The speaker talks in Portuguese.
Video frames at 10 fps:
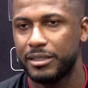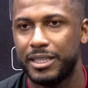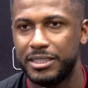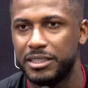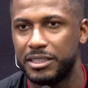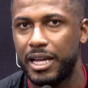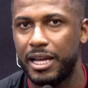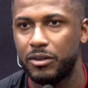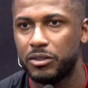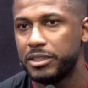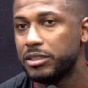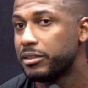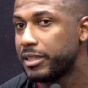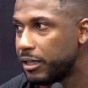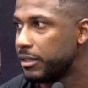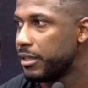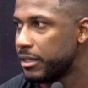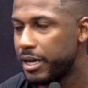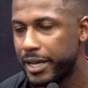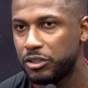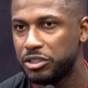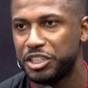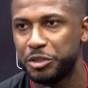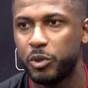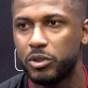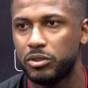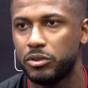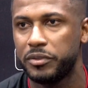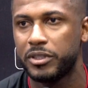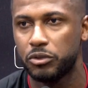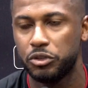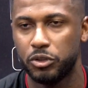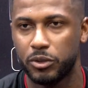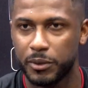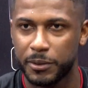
A gente está conseguindo tá, ganhar os três pontos no final do jogo.